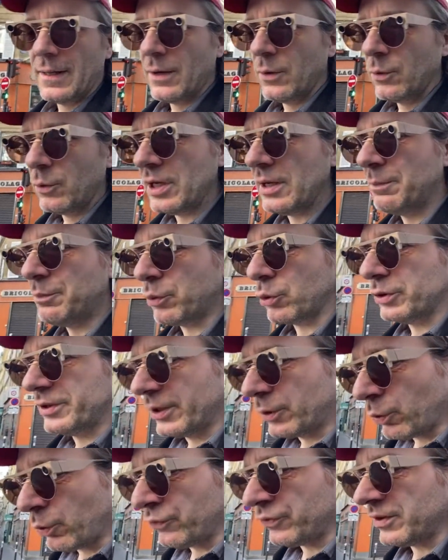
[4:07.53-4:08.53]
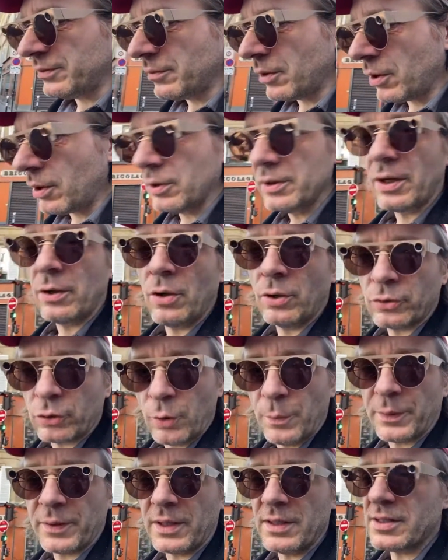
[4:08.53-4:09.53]
Oui, pour le déconfinement, il y a une
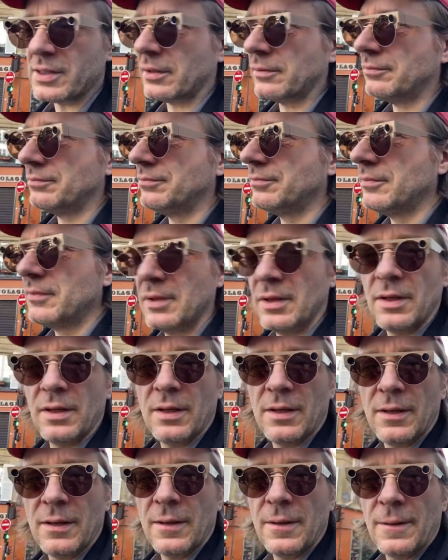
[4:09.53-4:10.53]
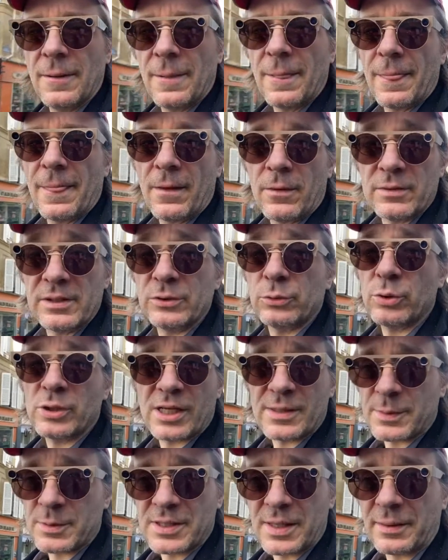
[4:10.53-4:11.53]
entreprise. On est tous
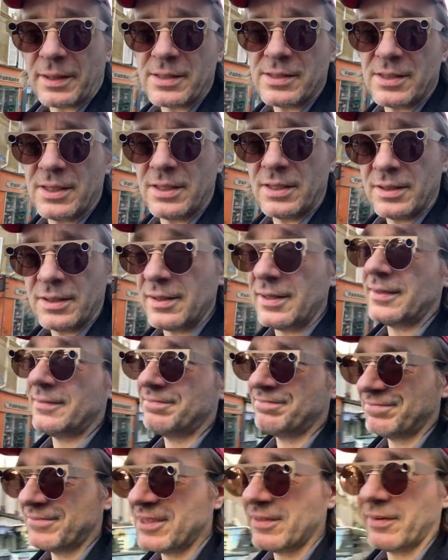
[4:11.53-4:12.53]
responsables, Christine Ouais, c'est